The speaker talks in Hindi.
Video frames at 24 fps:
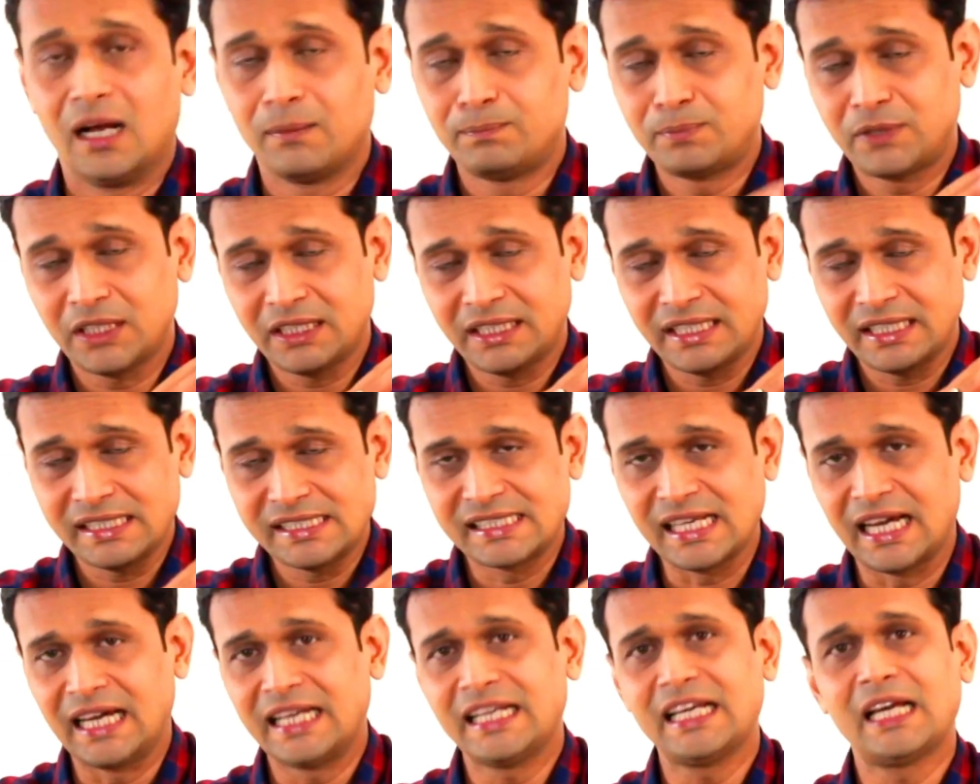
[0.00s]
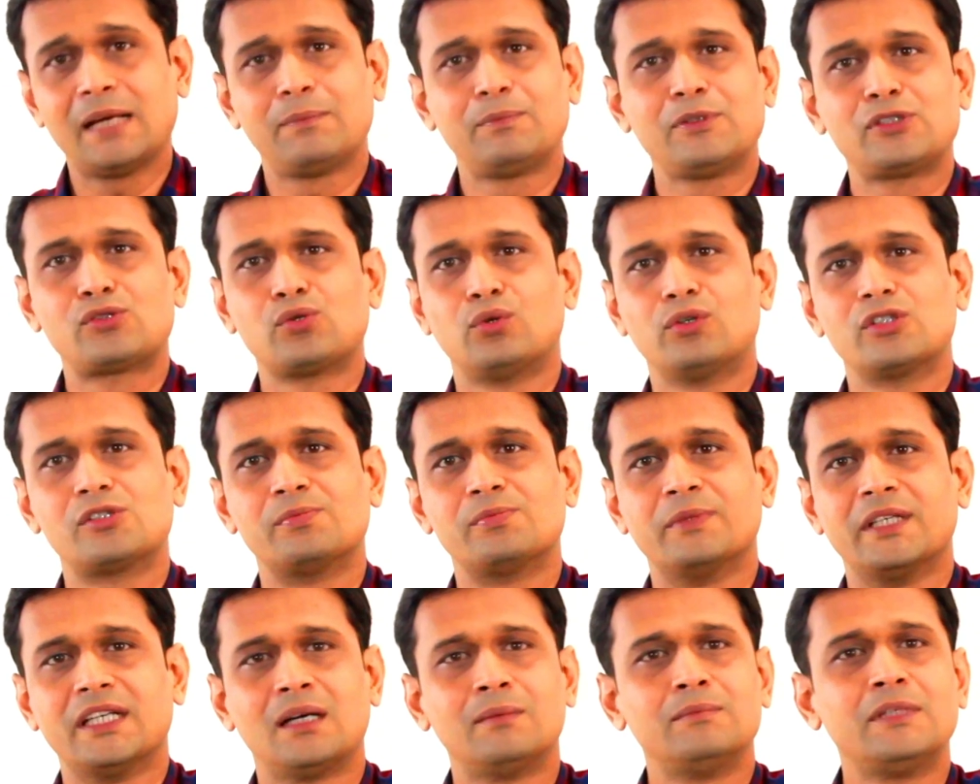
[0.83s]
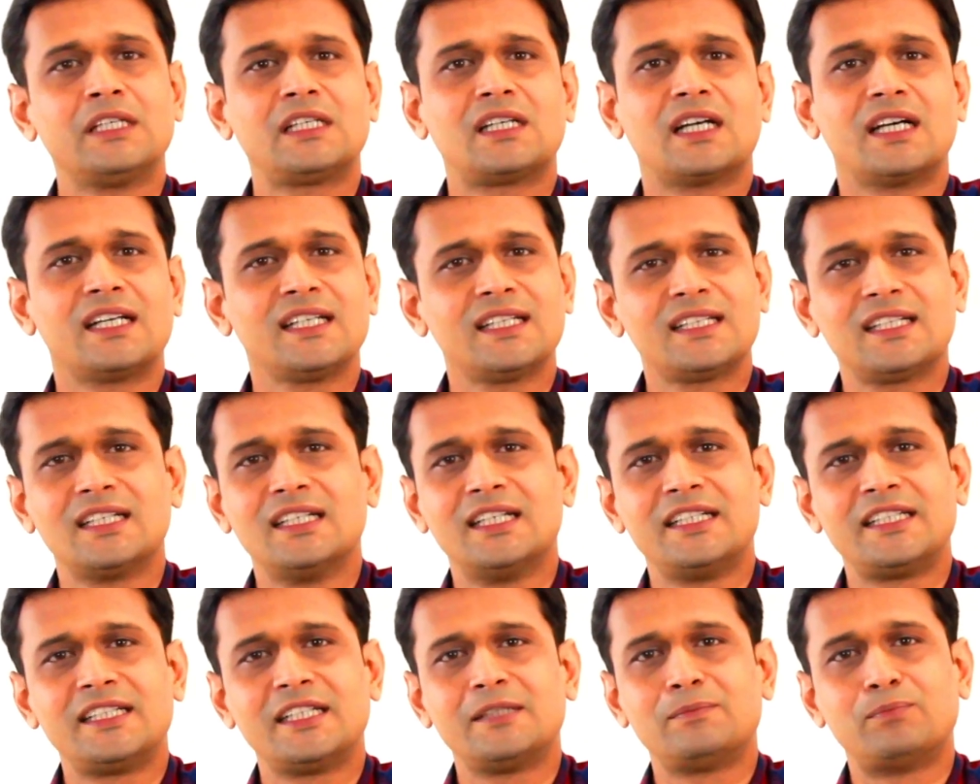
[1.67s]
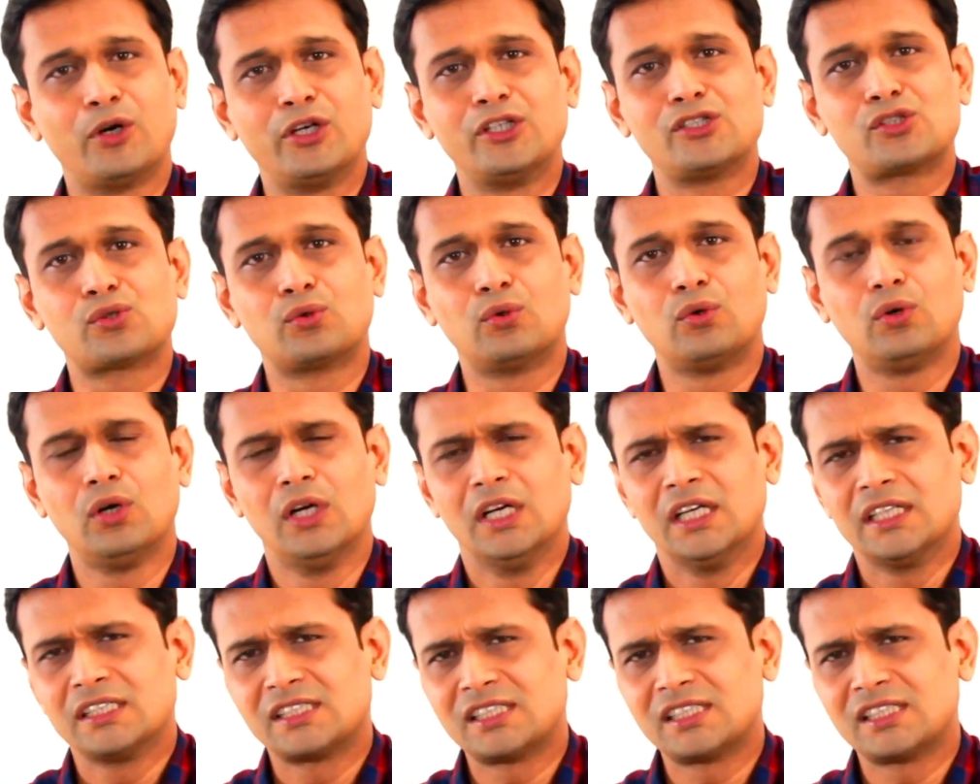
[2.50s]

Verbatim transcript: अब तक के सारे एपिसोड्स में हमने करियर रिलेटेड पॉइंट्स को